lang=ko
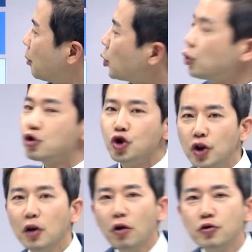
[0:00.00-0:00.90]
보통
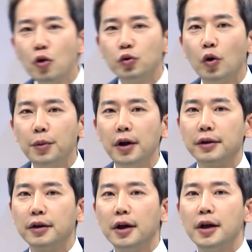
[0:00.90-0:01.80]
중위권
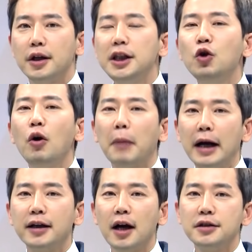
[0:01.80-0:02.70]
정도면 2월
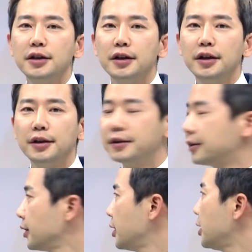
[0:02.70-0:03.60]
말까지는
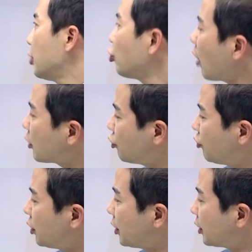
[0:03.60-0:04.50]
수학
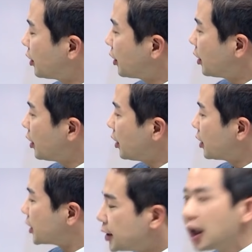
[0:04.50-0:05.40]
2를
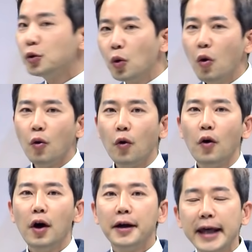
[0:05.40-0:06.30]
그래도
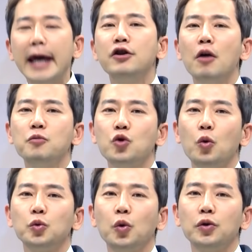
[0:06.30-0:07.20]
개념
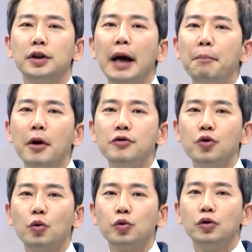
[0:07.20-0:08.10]
정도는 한 번
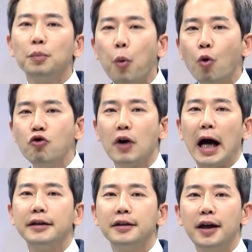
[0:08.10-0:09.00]
정도는 보고
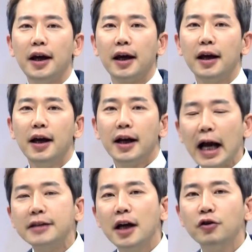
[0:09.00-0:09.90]
가는 게
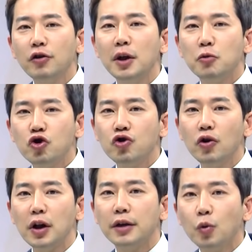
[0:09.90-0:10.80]
가장 선생님이
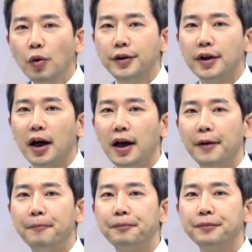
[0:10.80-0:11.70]
추천하는 코스야.